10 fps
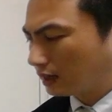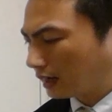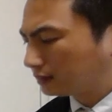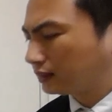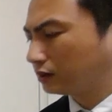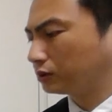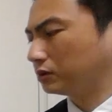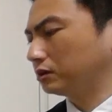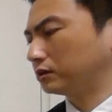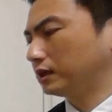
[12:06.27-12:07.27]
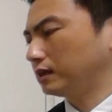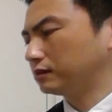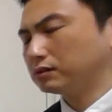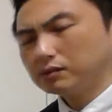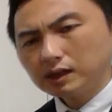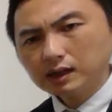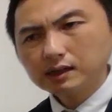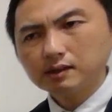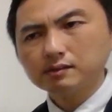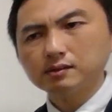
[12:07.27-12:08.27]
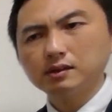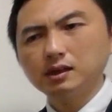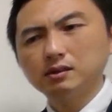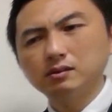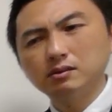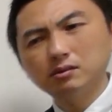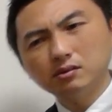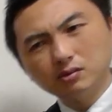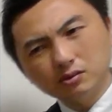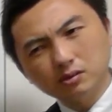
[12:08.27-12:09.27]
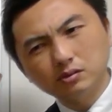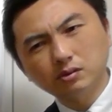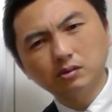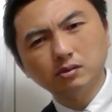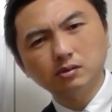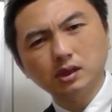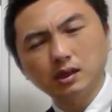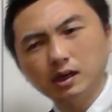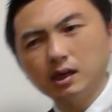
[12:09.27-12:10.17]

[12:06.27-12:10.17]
あったことによって、それがですね、脳のところに、